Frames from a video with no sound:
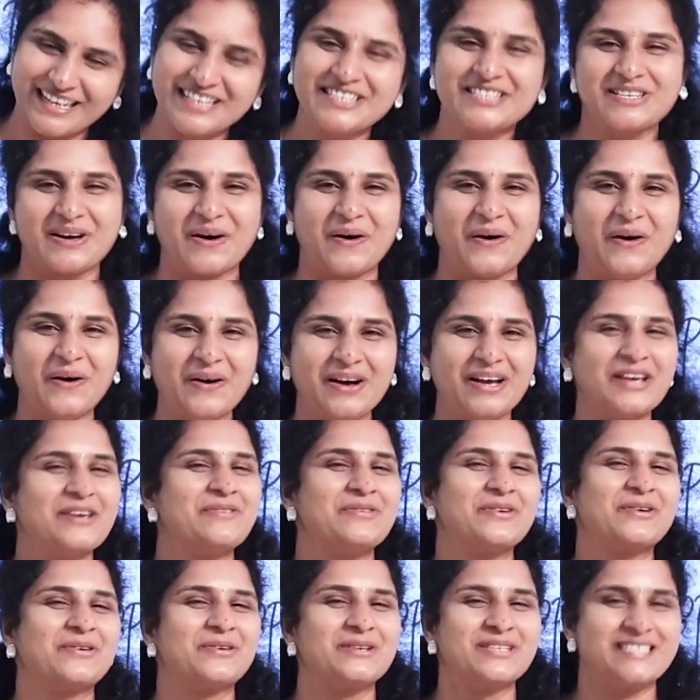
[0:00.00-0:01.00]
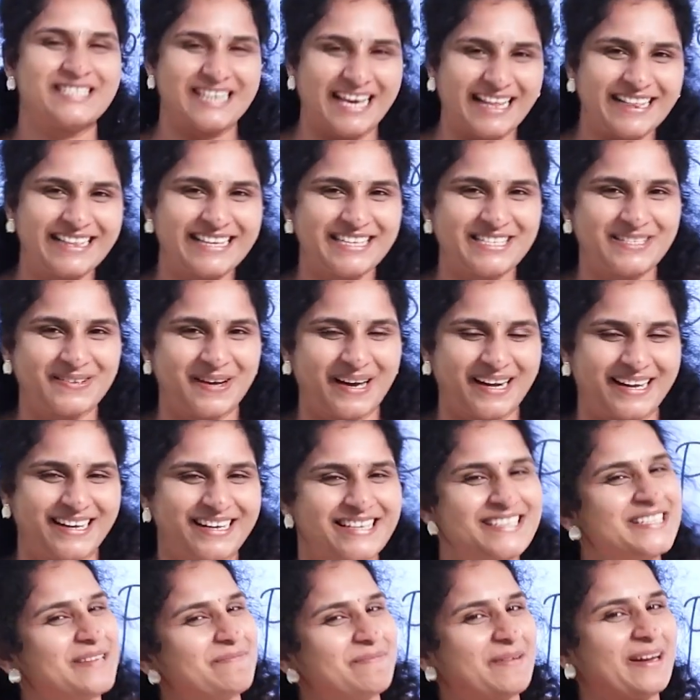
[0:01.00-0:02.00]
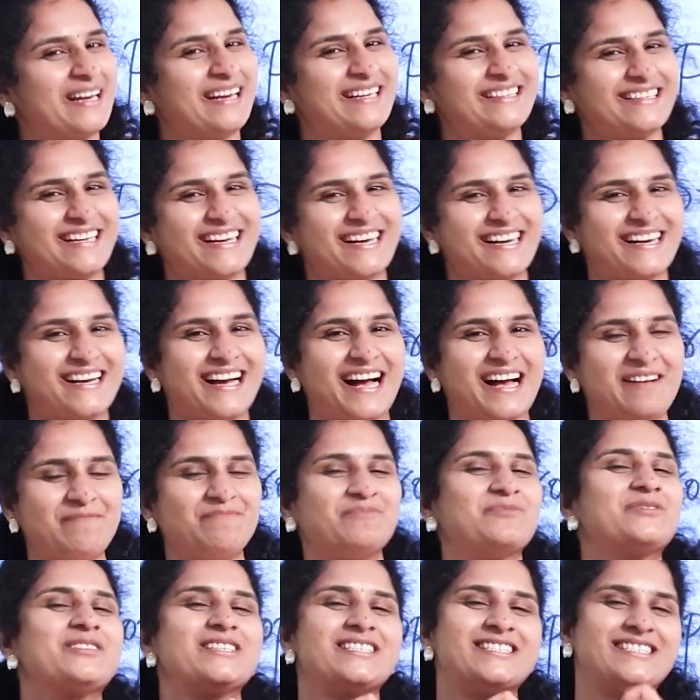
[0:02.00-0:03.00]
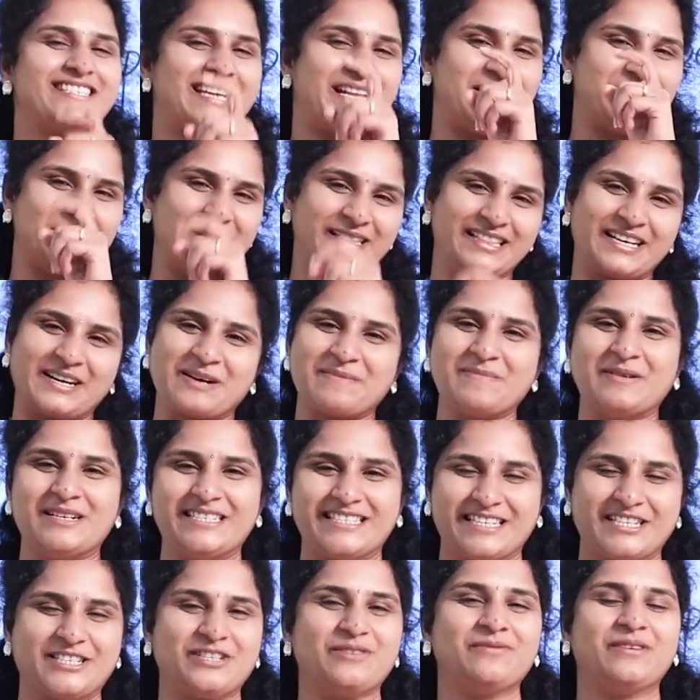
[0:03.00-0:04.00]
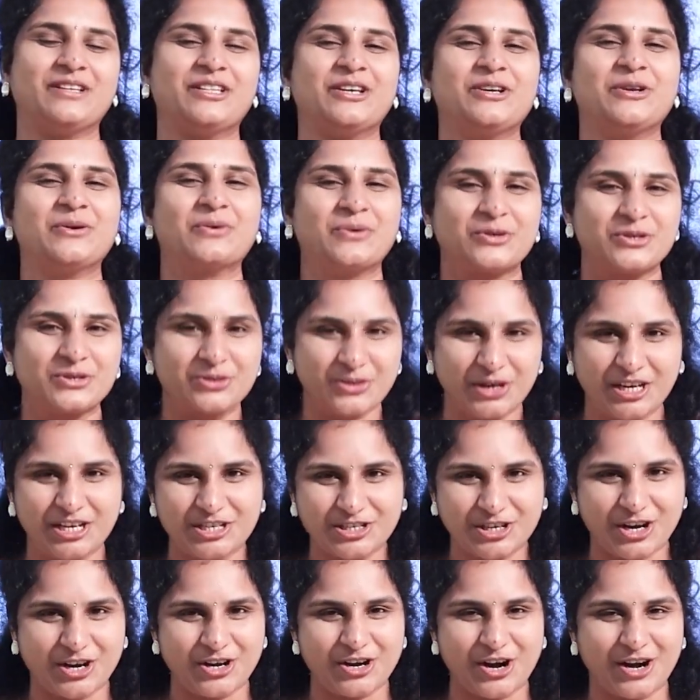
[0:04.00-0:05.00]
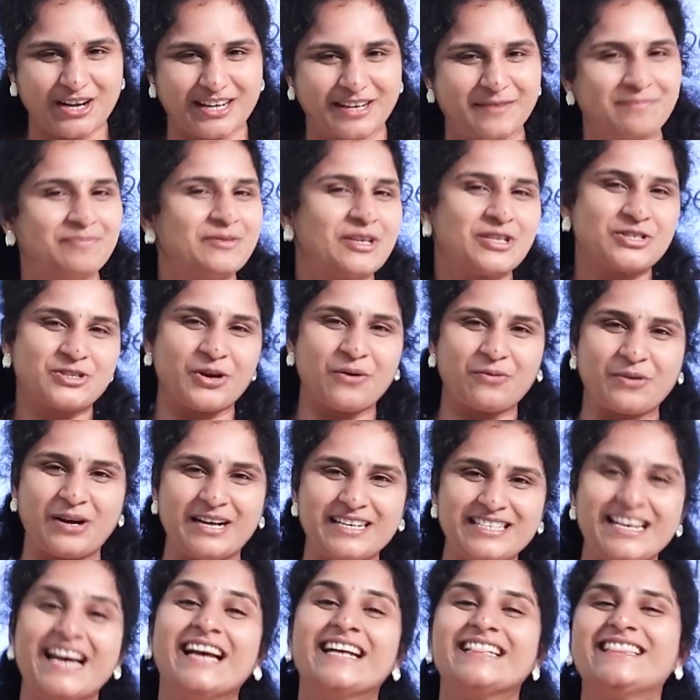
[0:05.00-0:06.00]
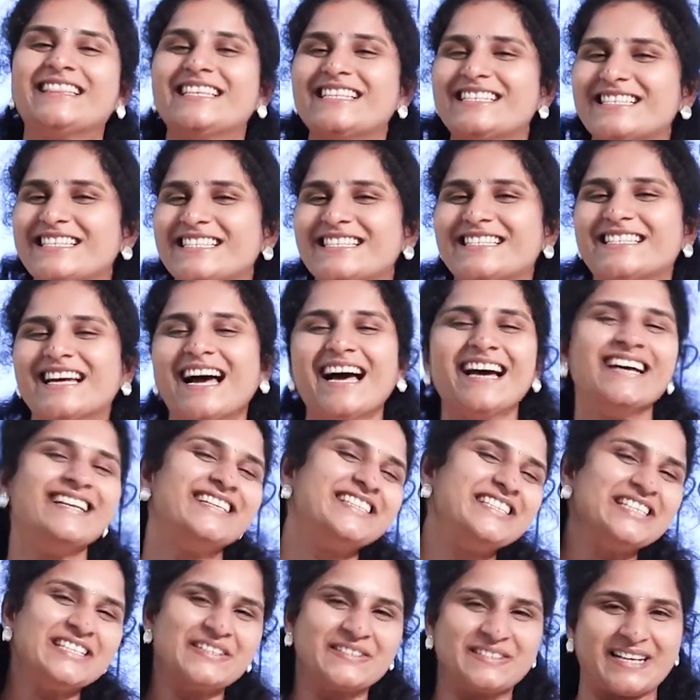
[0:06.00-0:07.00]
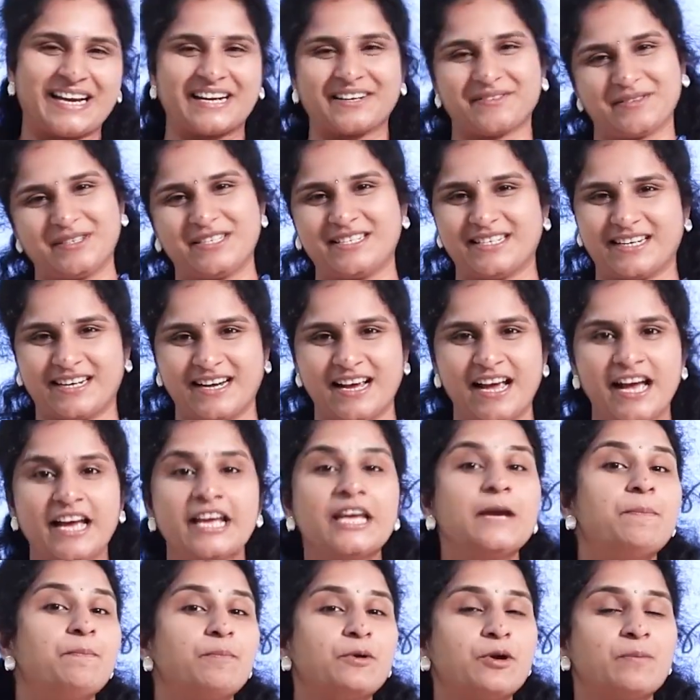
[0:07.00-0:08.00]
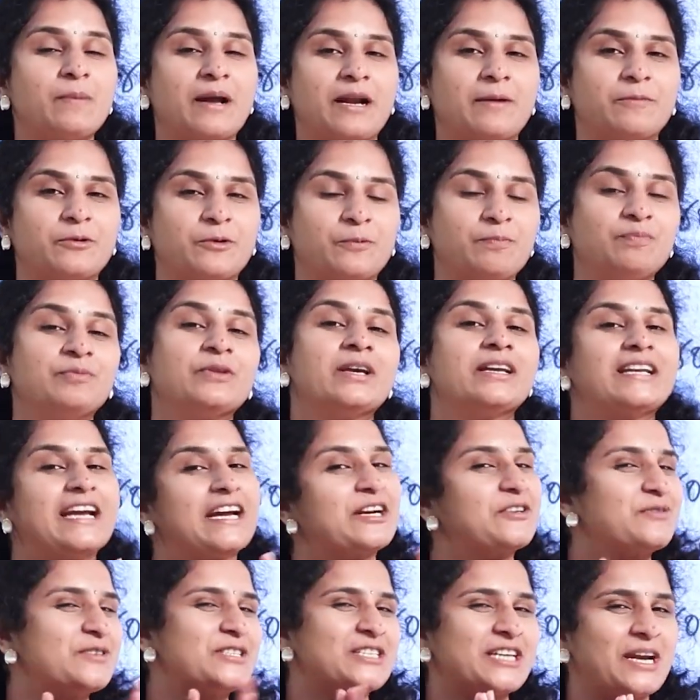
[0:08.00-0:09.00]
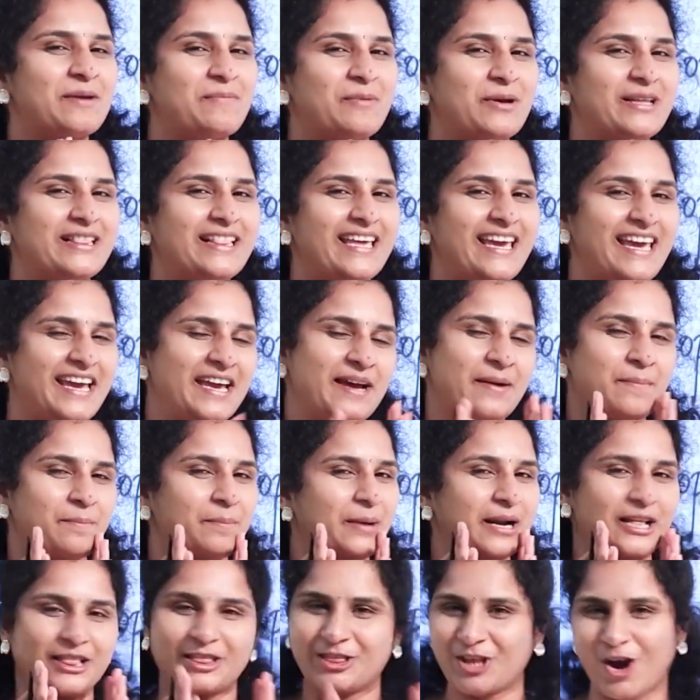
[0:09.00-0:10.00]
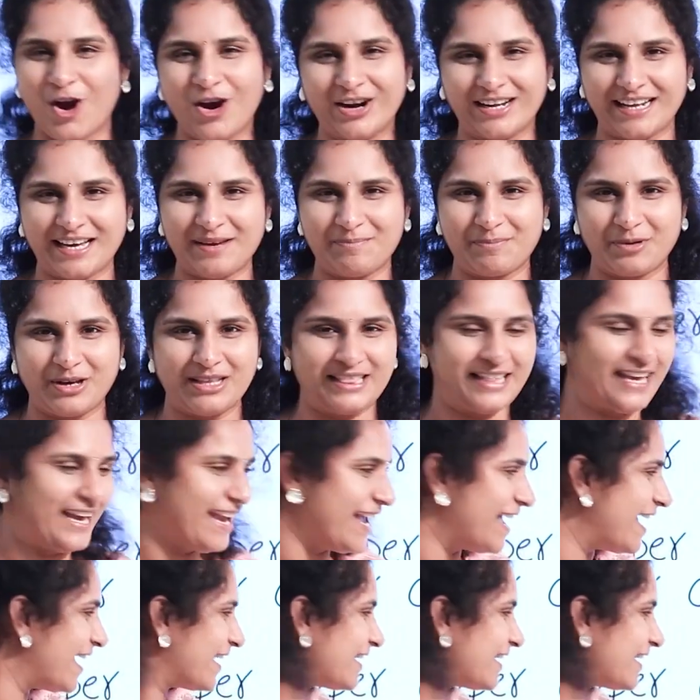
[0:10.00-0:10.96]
So, if you could tell this one, చెప్పగలిగితే కనుక జస్ట్ టెల్ మీ ఇన్ ద కమెంట్ సెక్షన్ వెదర్ యూ కుడ్ డూ ఇట్ ఆర్ నాట్ సో ఫ్రెండ్స్ దిస్ ఈస్ ద న్యూ టంగ్ ట్విస్టర్ ఇప్పుడు మనము టంగ్ ట్విస్టర్ అయిపోయింది మన థాట్ అయిపోయింది